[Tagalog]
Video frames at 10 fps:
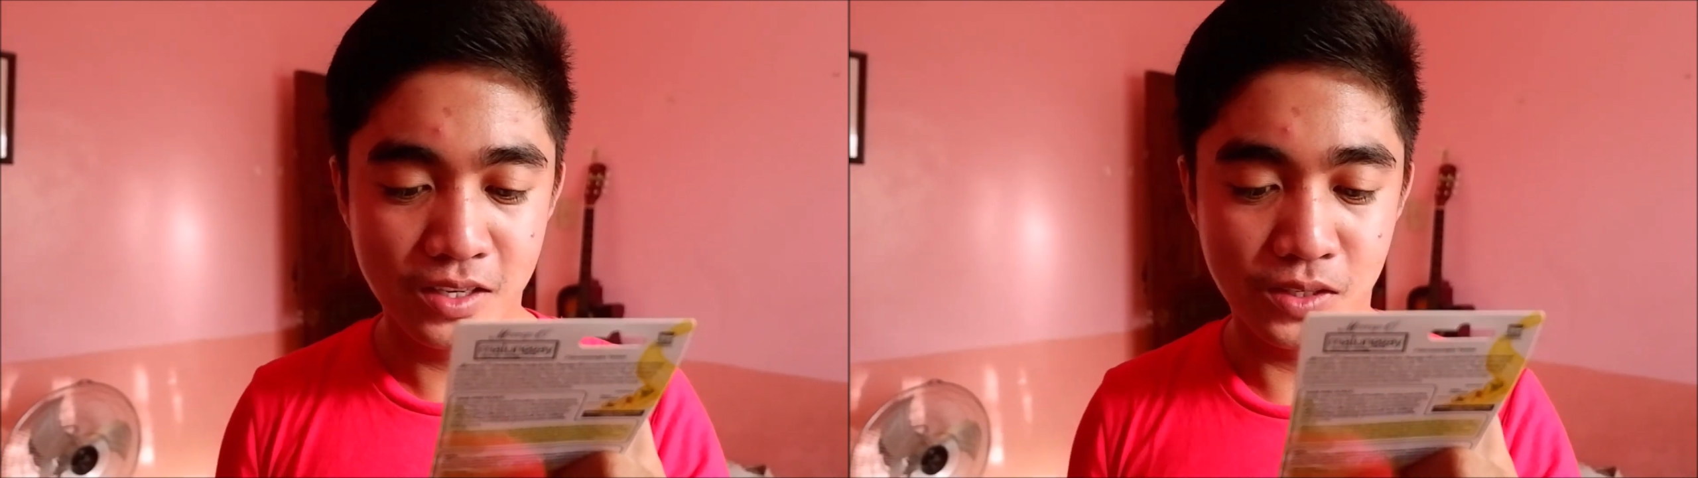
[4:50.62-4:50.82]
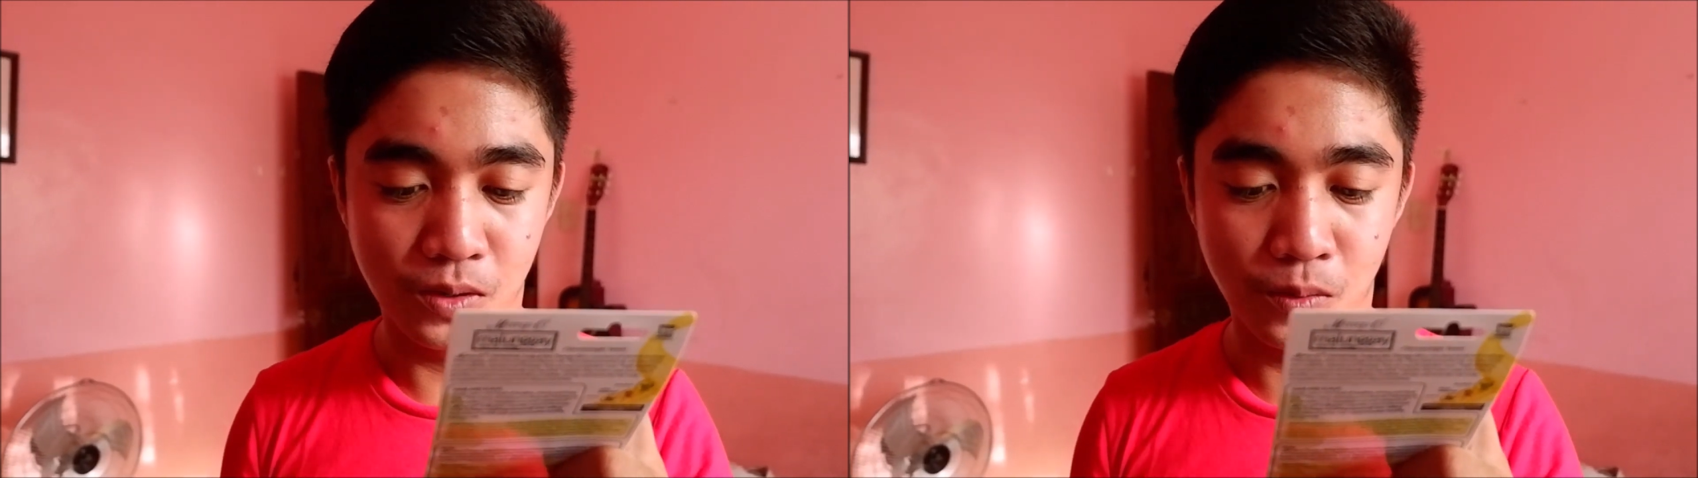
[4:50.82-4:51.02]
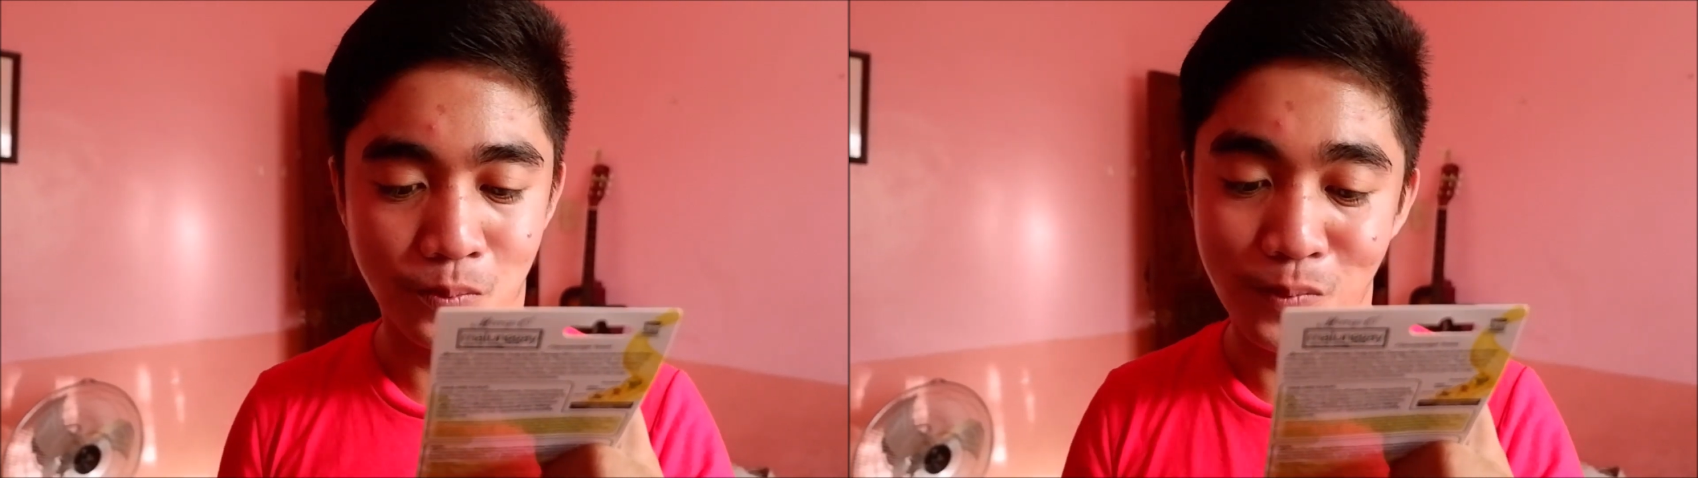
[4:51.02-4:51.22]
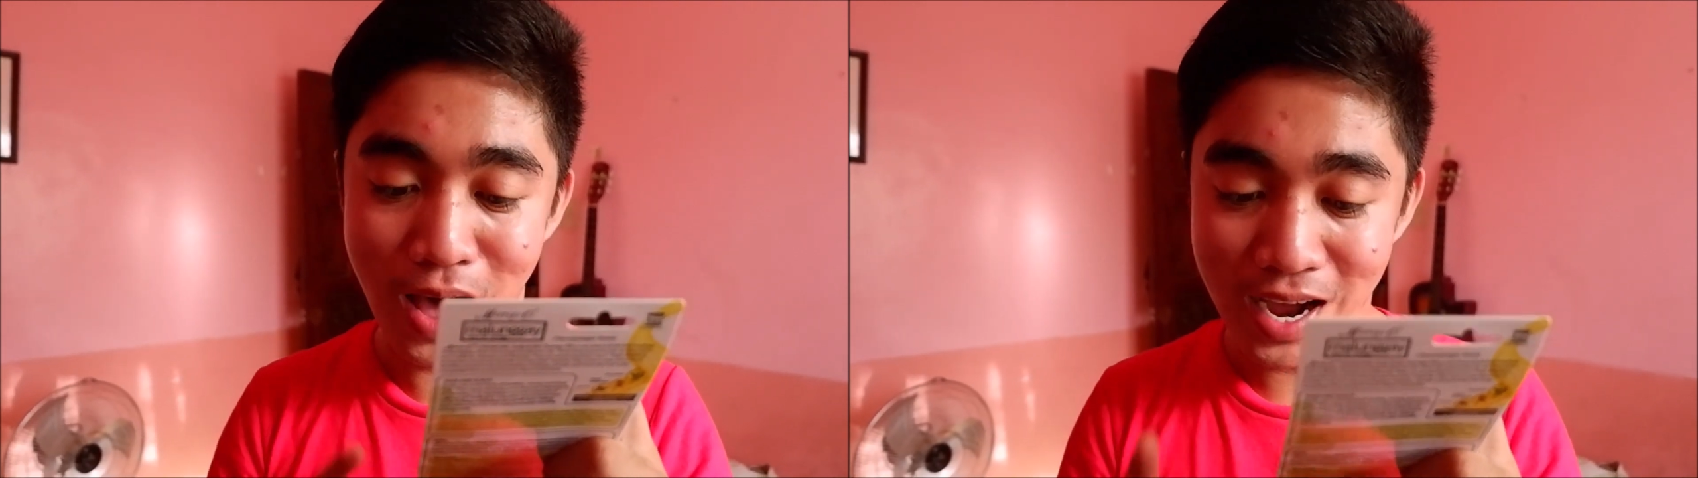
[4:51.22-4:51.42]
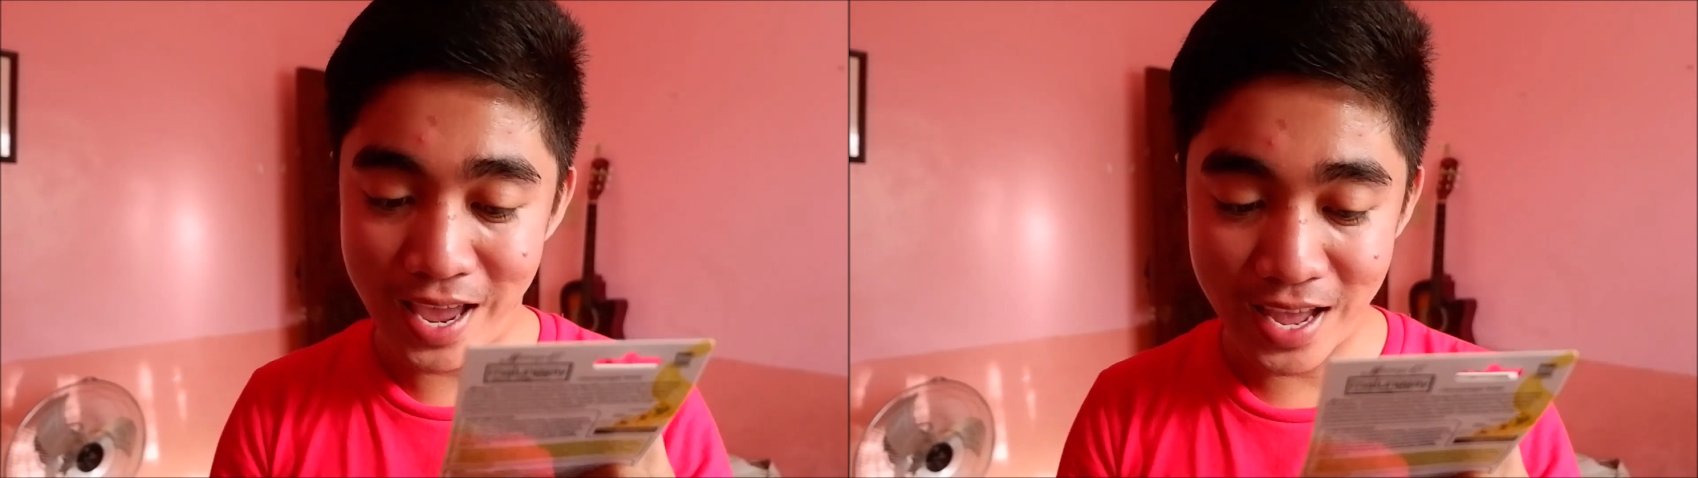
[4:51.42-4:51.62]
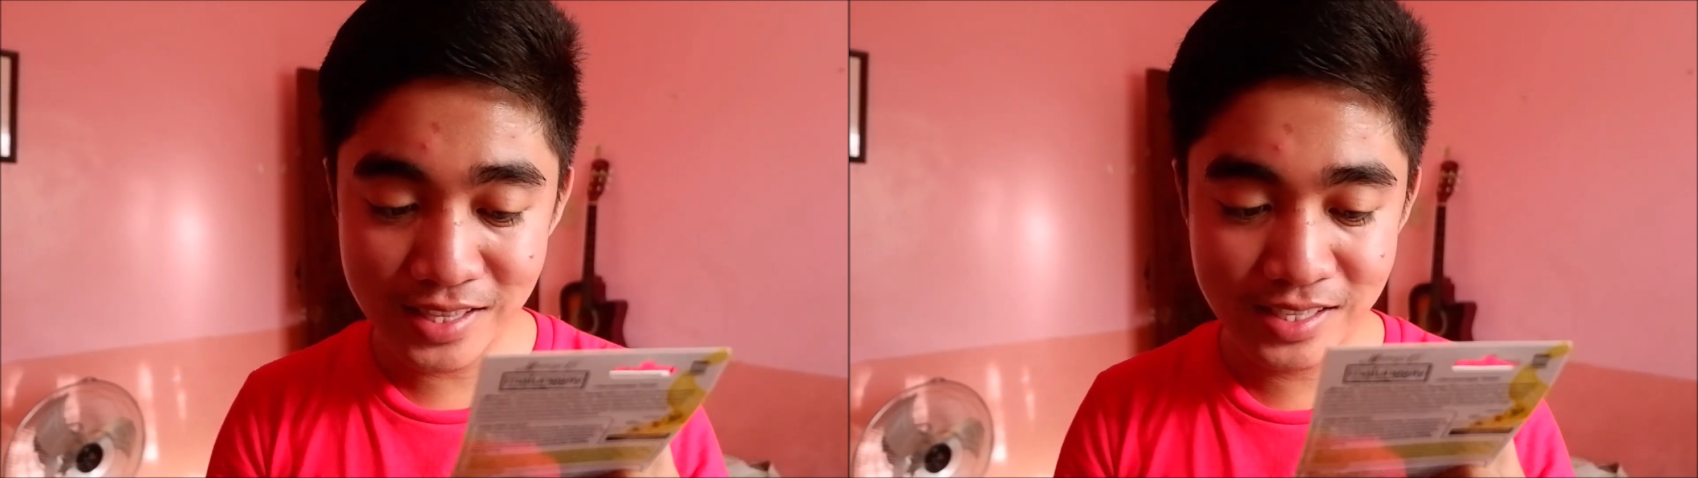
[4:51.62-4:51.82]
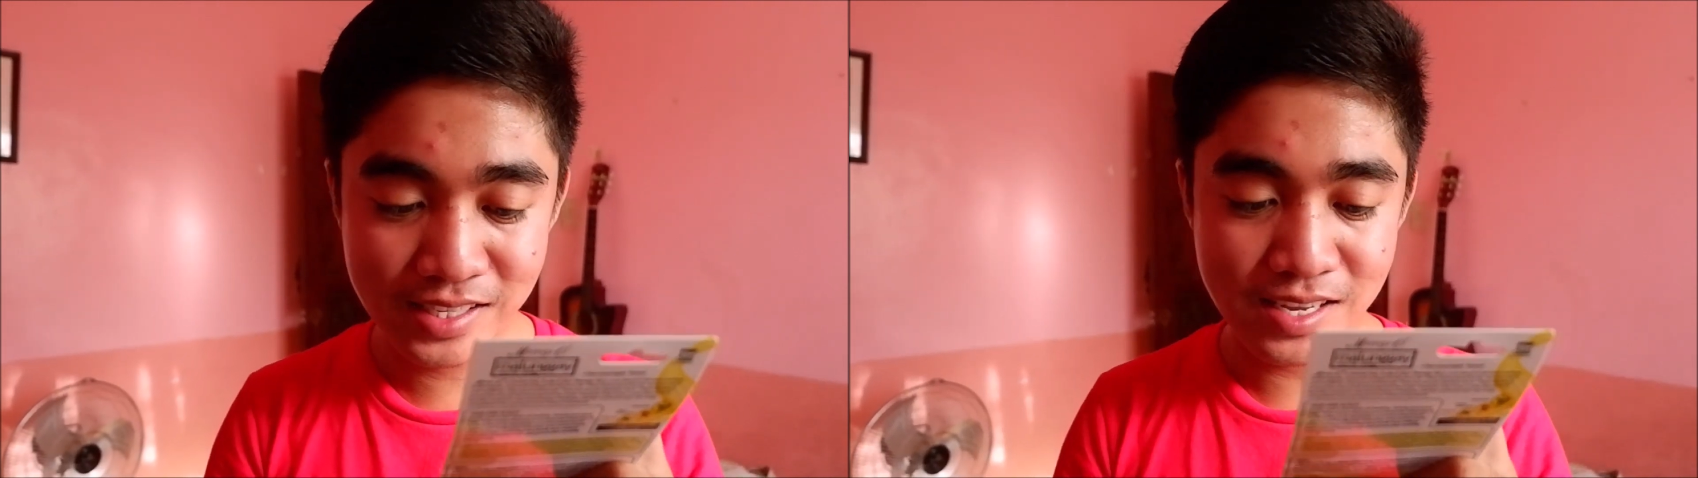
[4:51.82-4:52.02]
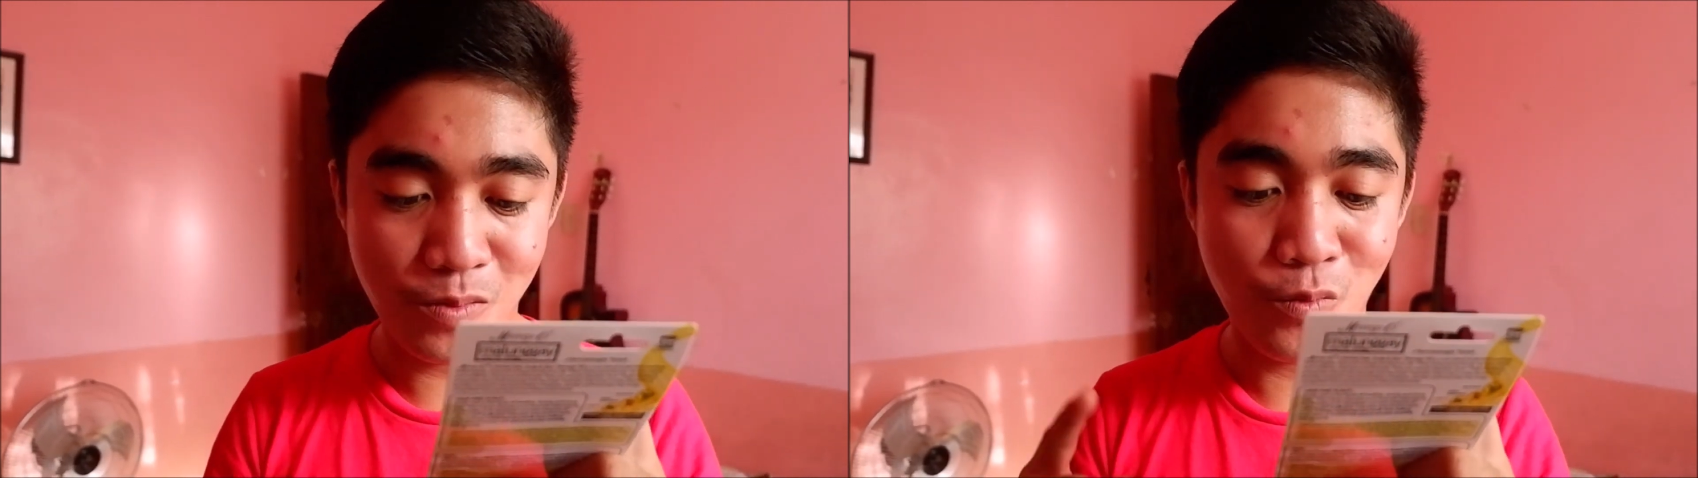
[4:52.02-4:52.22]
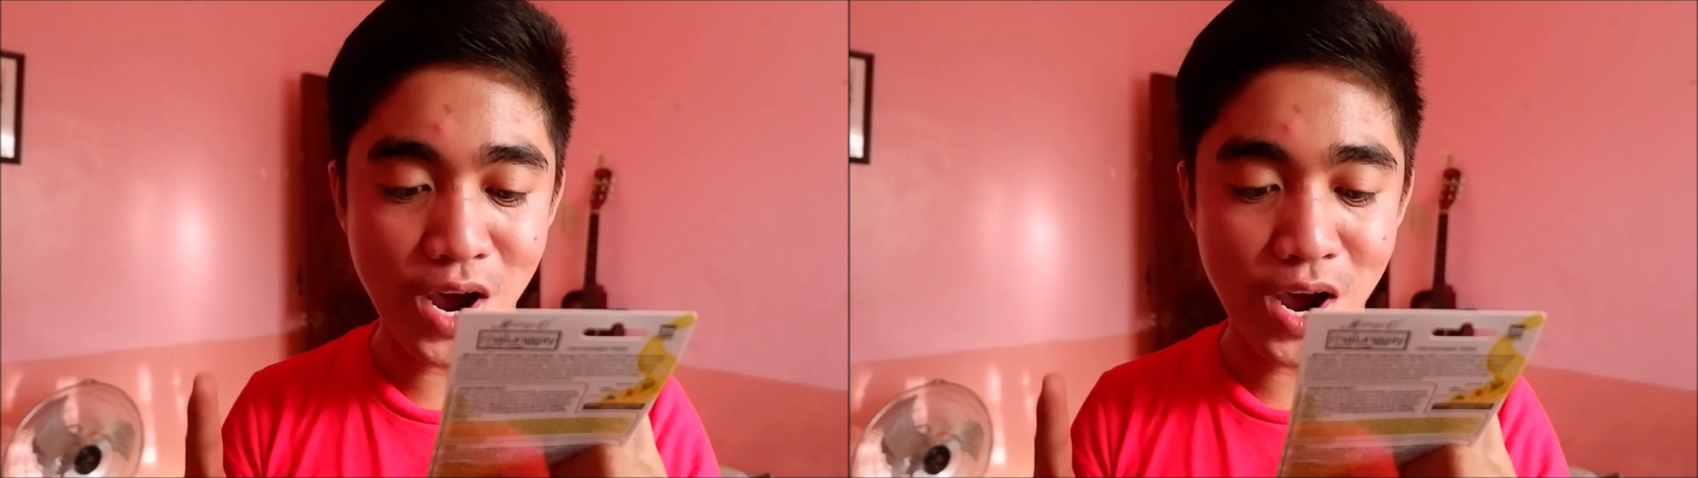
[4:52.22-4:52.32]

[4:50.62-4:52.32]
So, blackheads,